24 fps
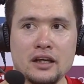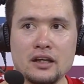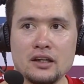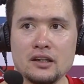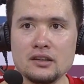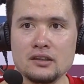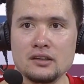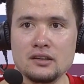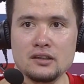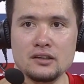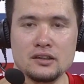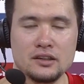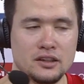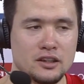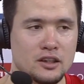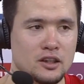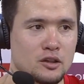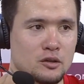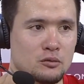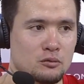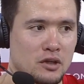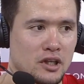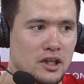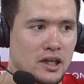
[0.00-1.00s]

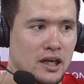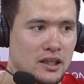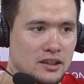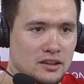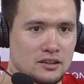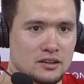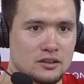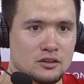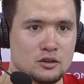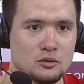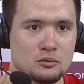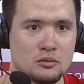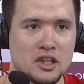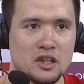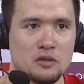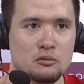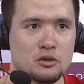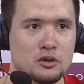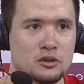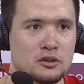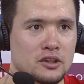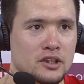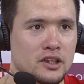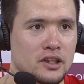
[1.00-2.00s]
댓글들이 아직도 많이
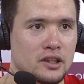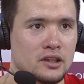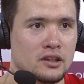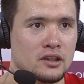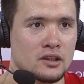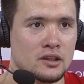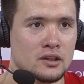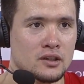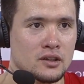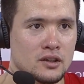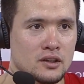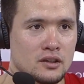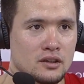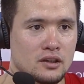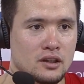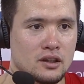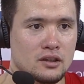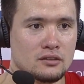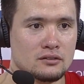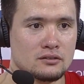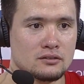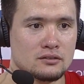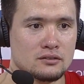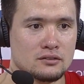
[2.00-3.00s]
보는데 네.
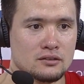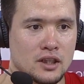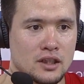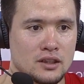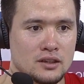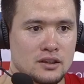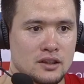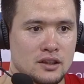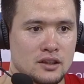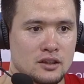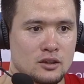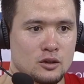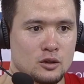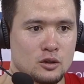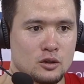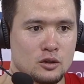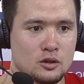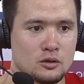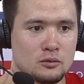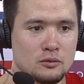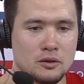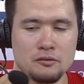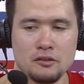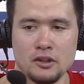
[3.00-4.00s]
그냥 항상
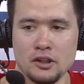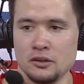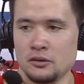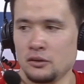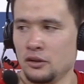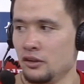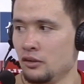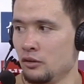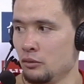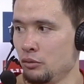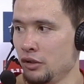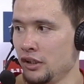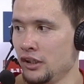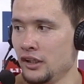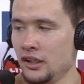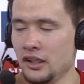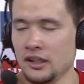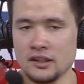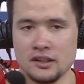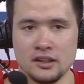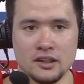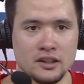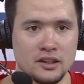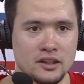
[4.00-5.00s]
고맙더라고요.
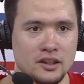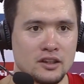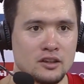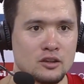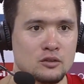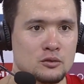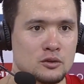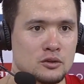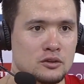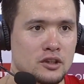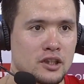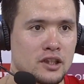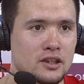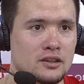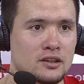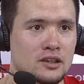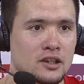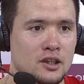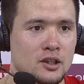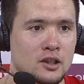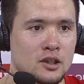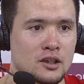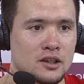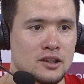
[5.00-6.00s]
팬들한테 그냥 너무 그냥
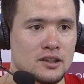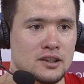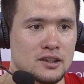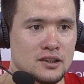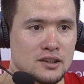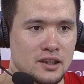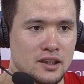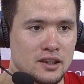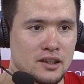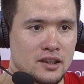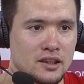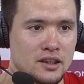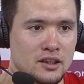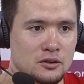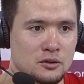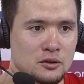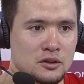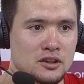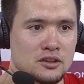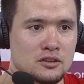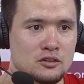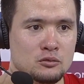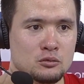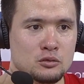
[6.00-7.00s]
칭찬해
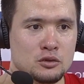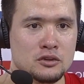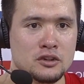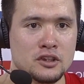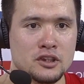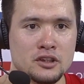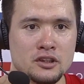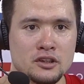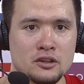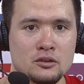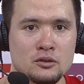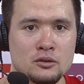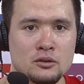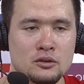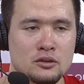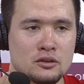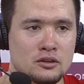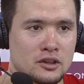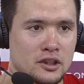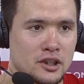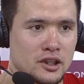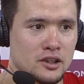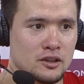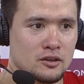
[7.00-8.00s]
주시는 분들이
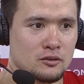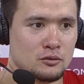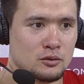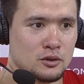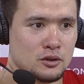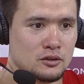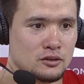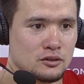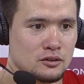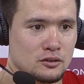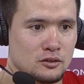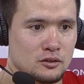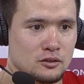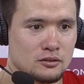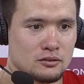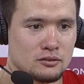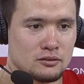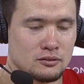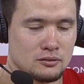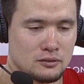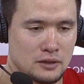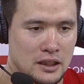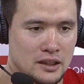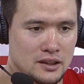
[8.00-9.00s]
있고 그냥 뭐
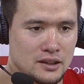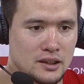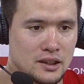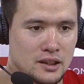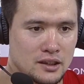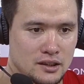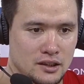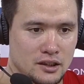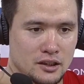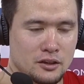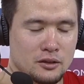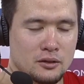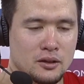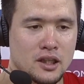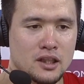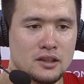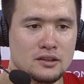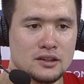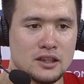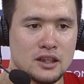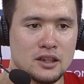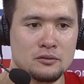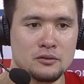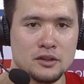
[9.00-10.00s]
아직까지
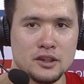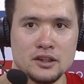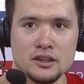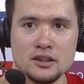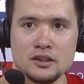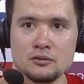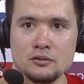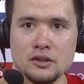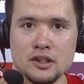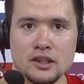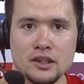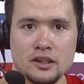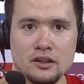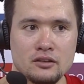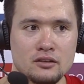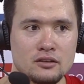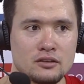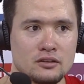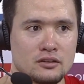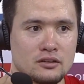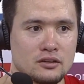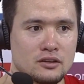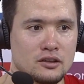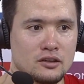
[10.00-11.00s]
욕하는 사람들이 있지만
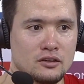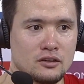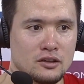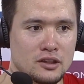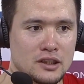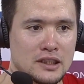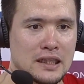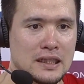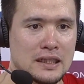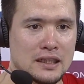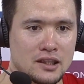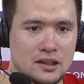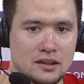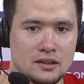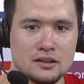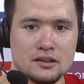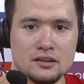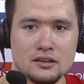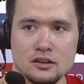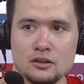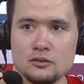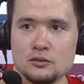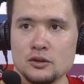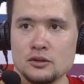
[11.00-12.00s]
그래도
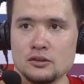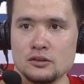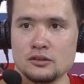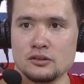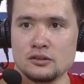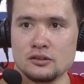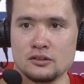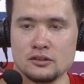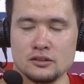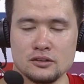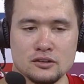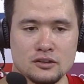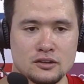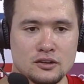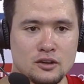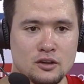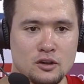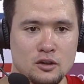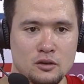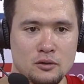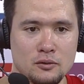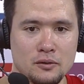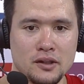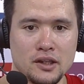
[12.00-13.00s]
어쨌든 너무
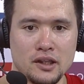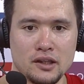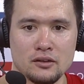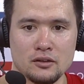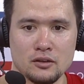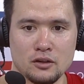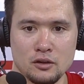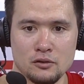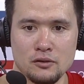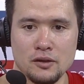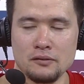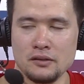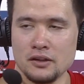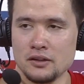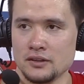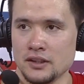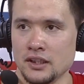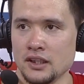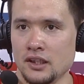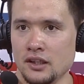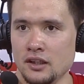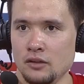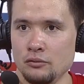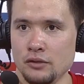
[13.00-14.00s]
네. 고맙다고
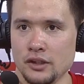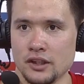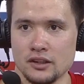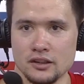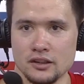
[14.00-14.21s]
생각합니다.